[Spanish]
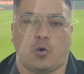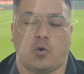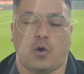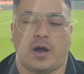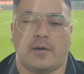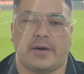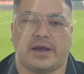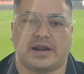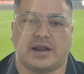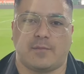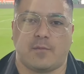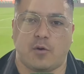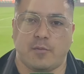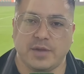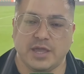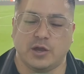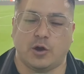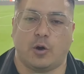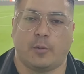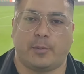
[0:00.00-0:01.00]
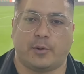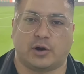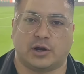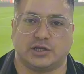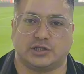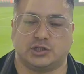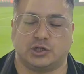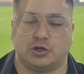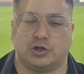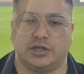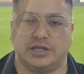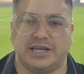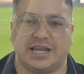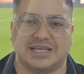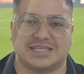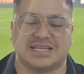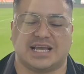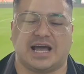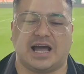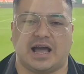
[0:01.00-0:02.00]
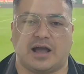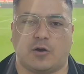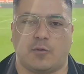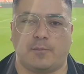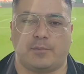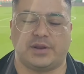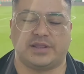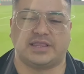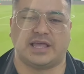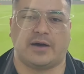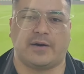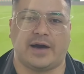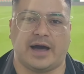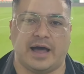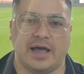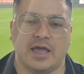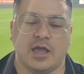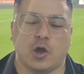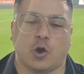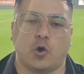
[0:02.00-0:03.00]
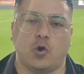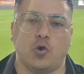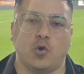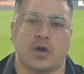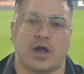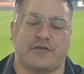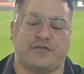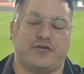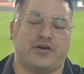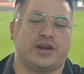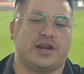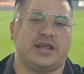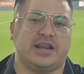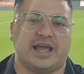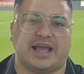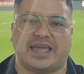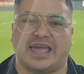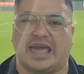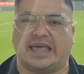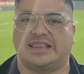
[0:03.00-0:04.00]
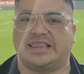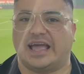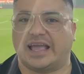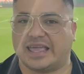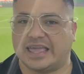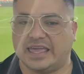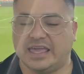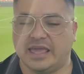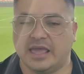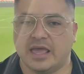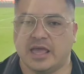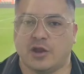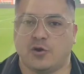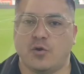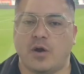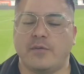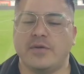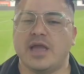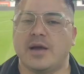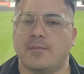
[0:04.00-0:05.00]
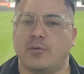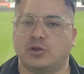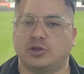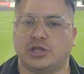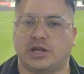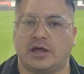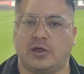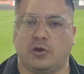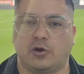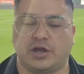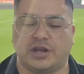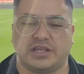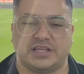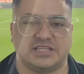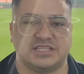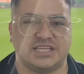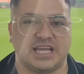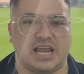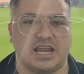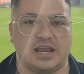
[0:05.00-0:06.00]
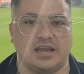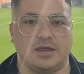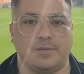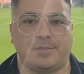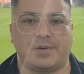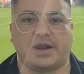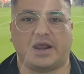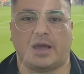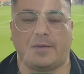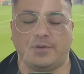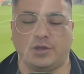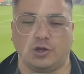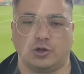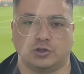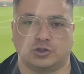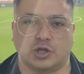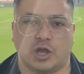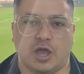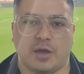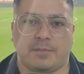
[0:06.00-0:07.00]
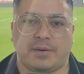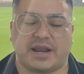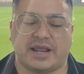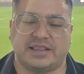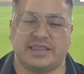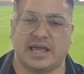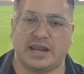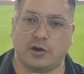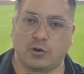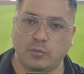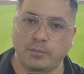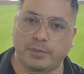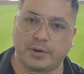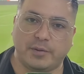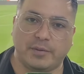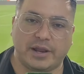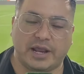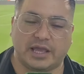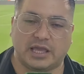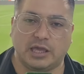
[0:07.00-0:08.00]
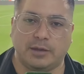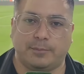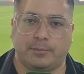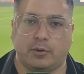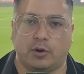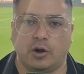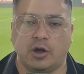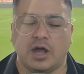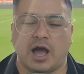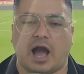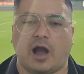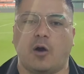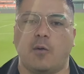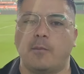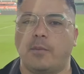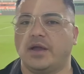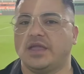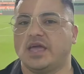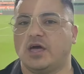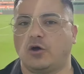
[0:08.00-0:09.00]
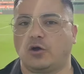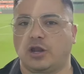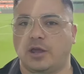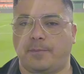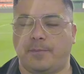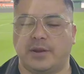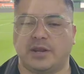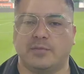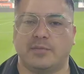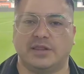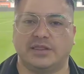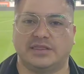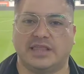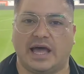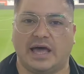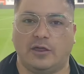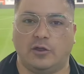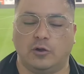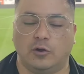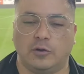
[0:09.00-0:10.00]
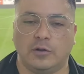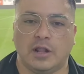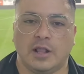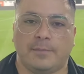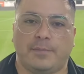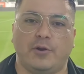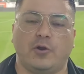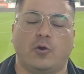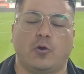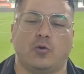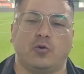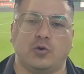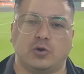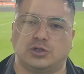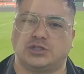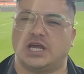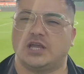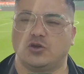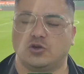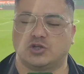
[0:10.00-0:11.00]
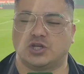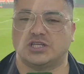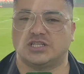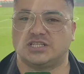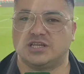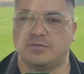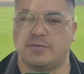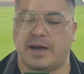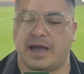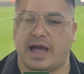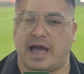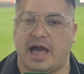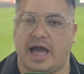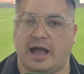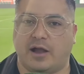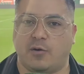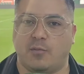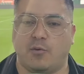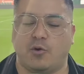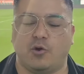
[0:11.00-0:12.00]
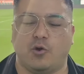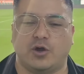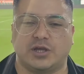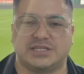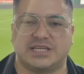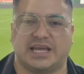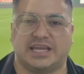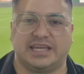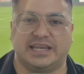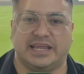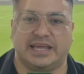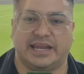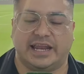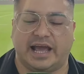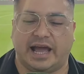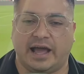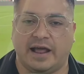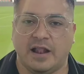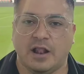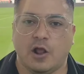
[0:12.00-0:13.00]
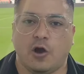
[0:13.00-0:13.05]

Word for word: jugaba Ramos Mingo por lesión y la saga completaba con Lucas Ferreira que hasta aquí no había mostrado credenciales ni pergaminos para estar en un primer equipo, acompañado del experimentado, pero con unos años encima como lo es Aguilera.